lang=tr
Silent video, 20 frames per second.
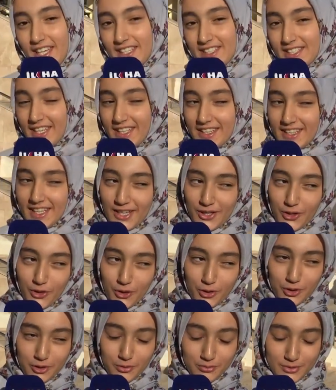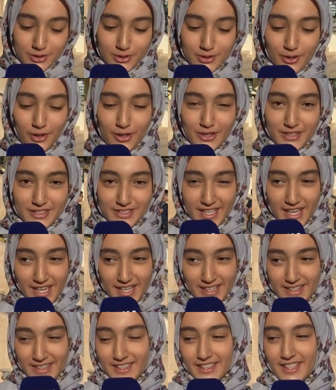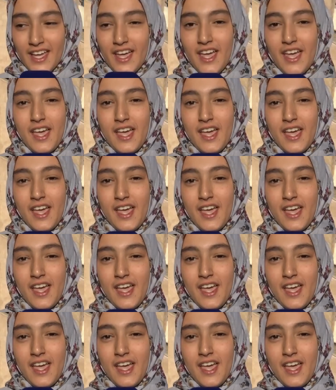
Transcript: Keşke diğer okulumuzda olsaydık.